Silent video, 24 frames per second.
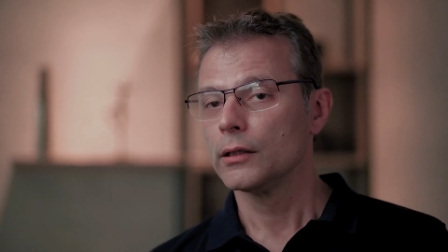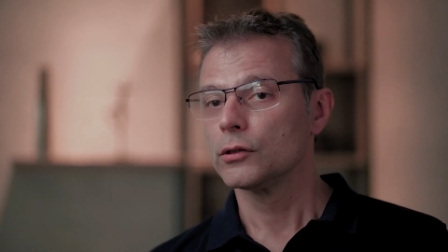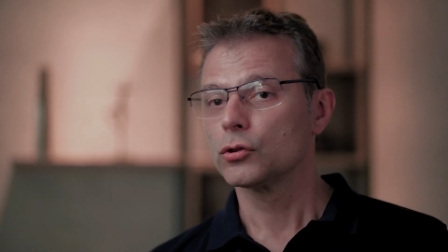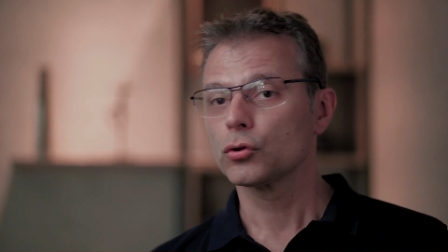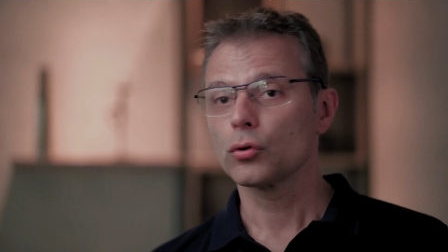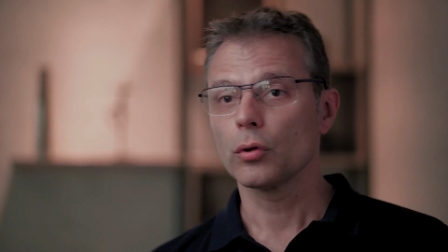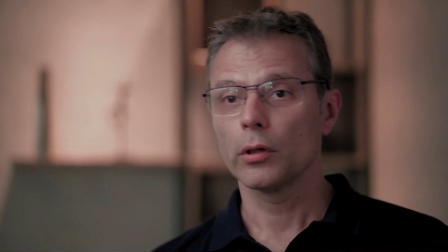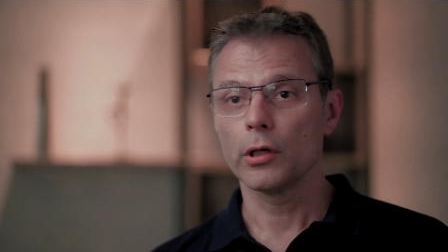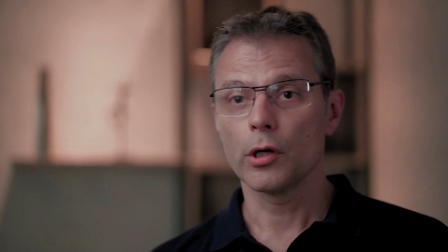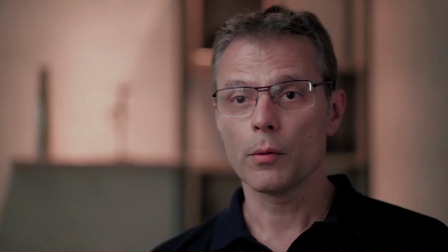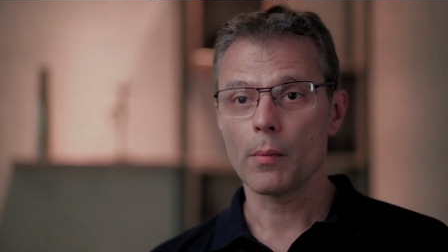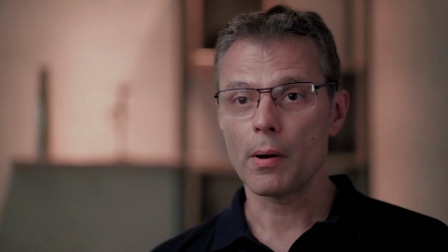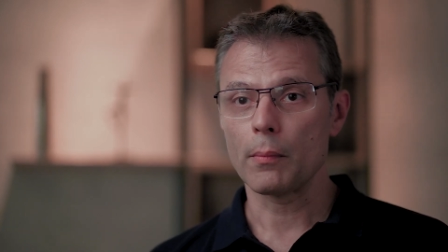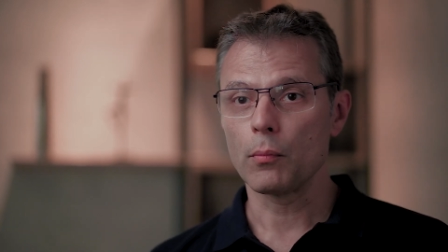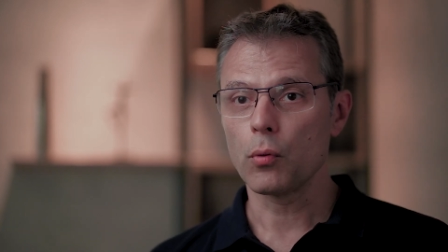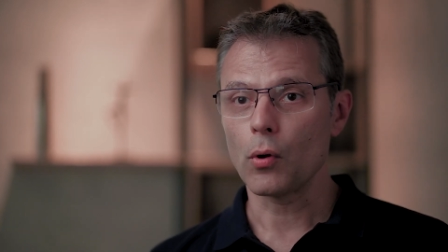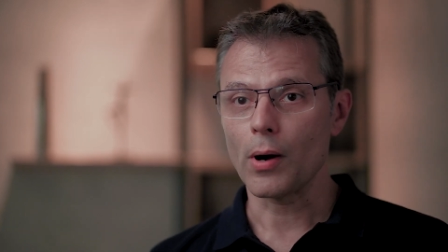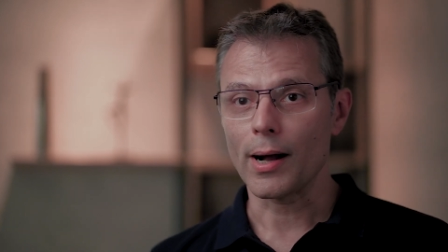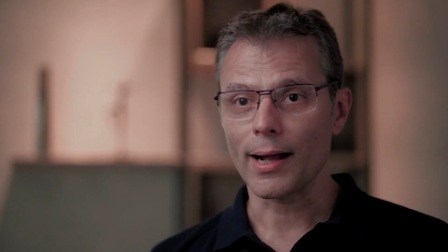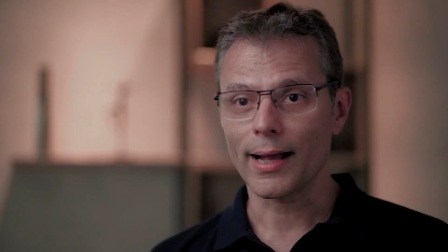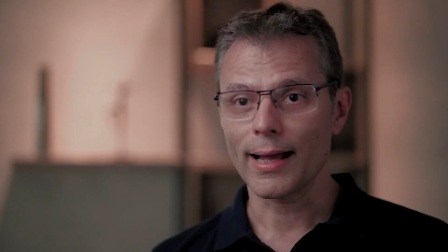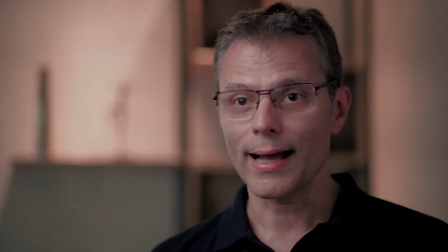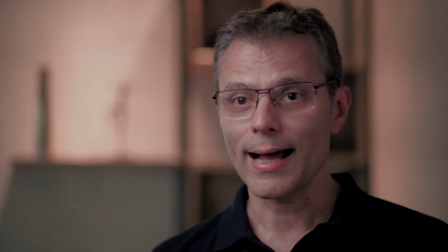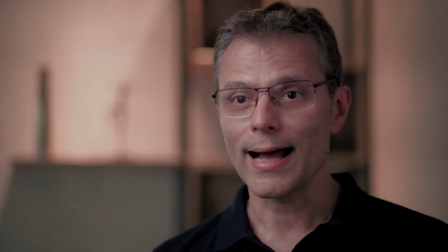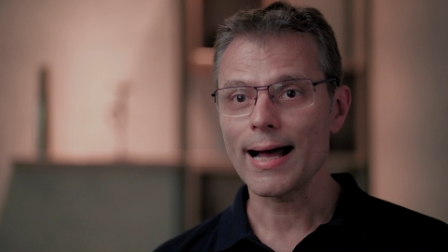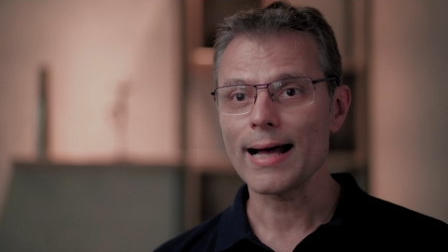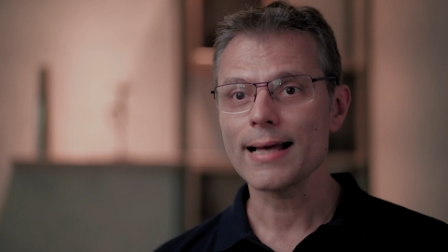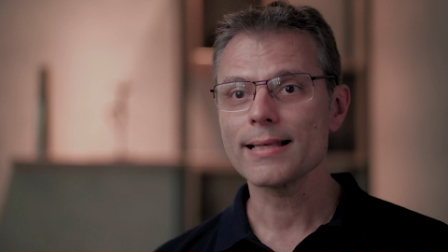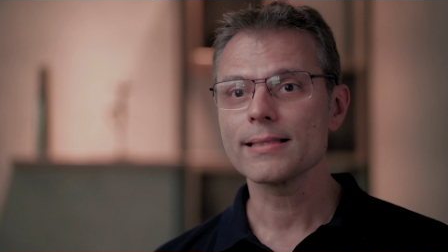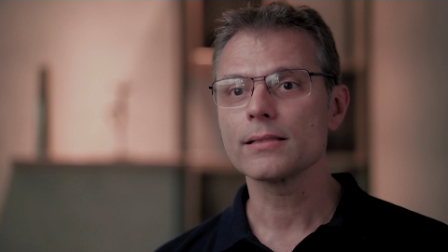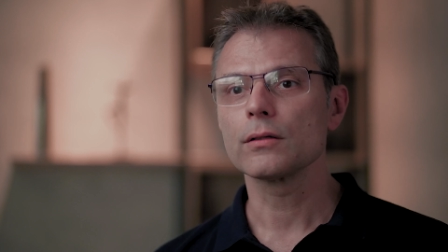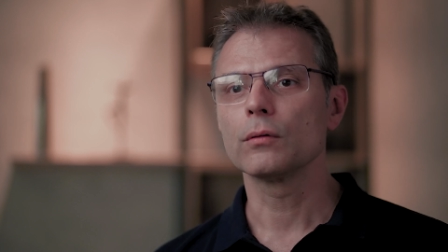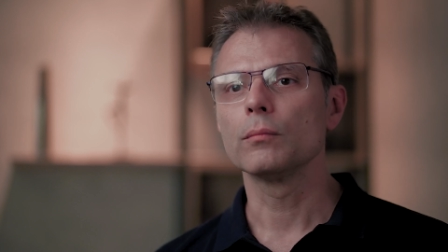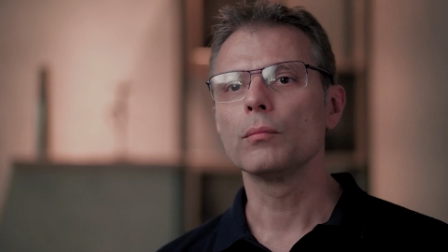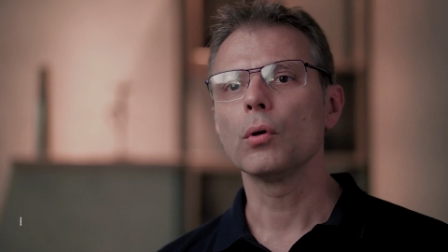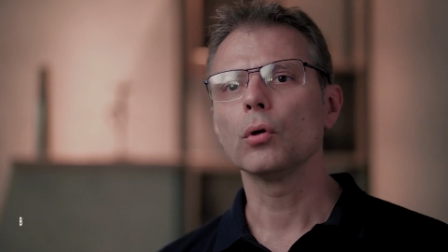escolher uma boa
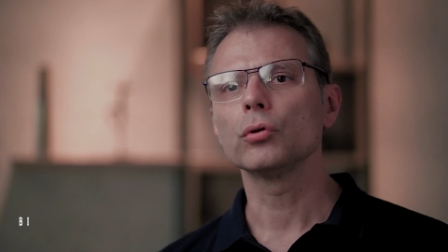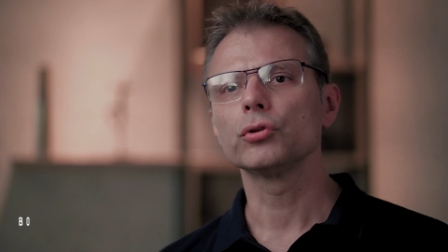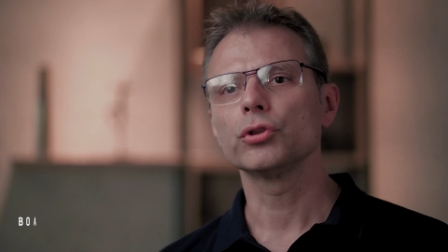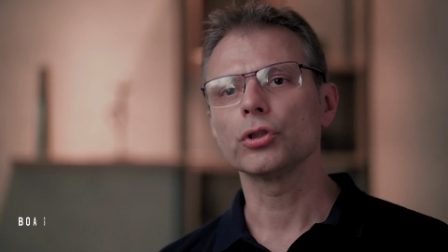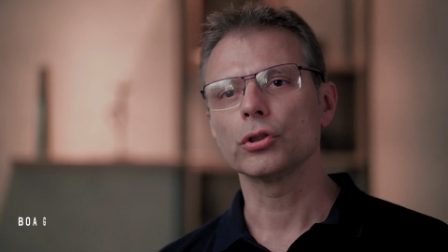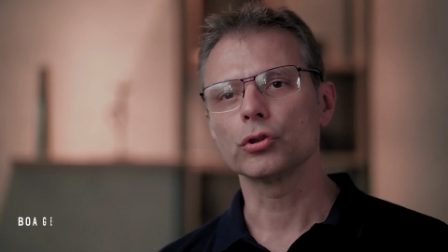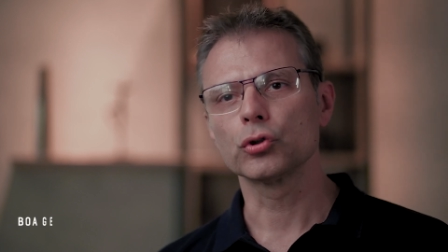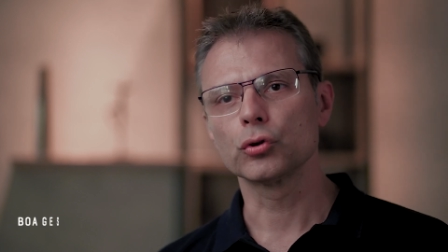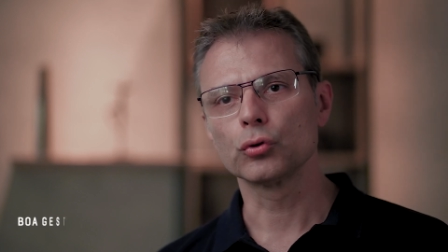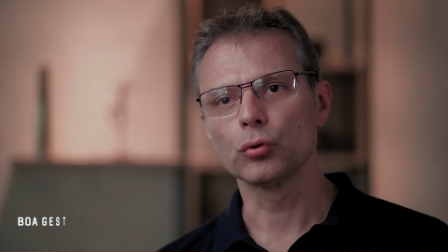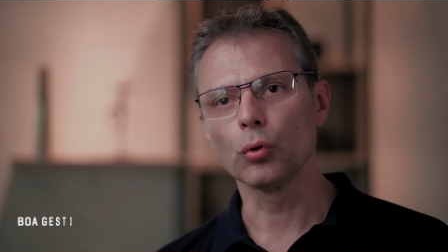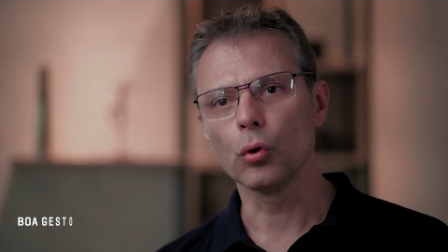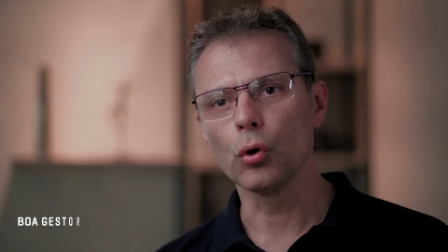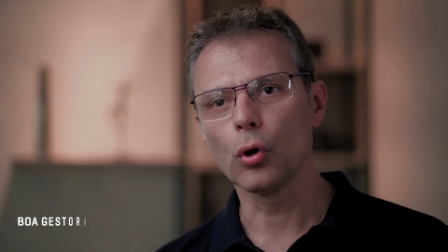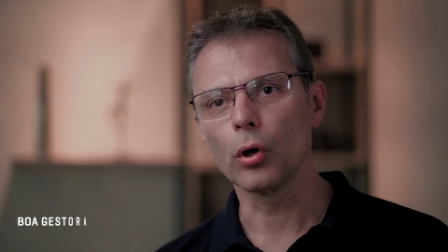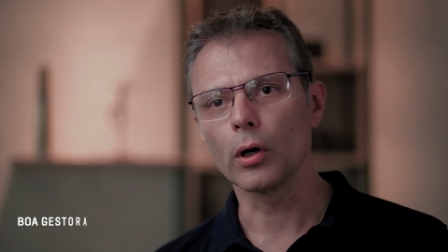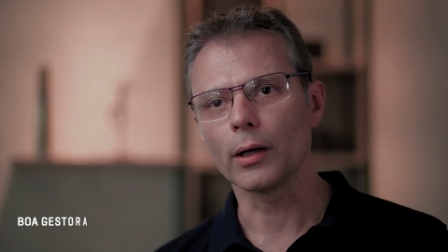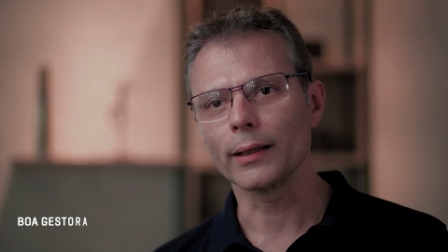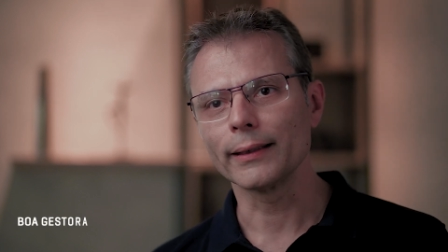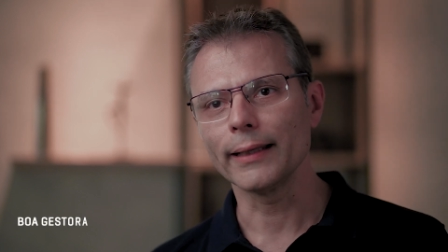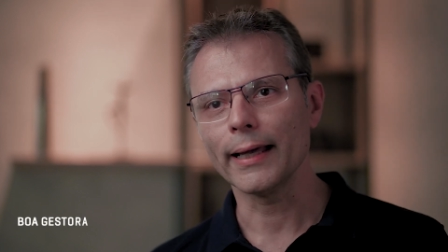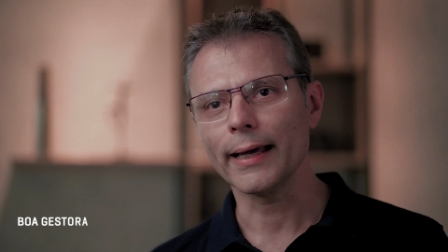casa, um bom gestor,